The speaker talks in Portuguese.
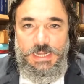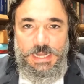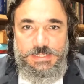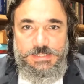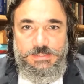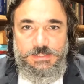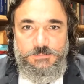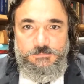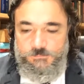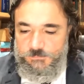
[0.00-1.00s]

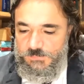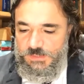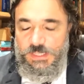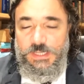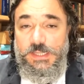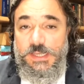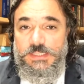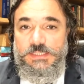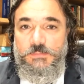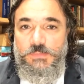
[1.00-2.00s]
Ainda, que é que
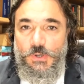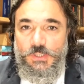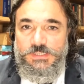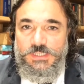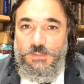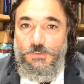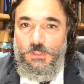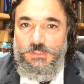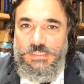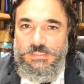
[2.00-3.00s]
é semiótica
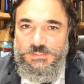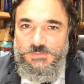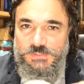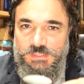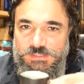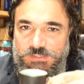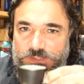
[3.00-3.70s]
conotativa?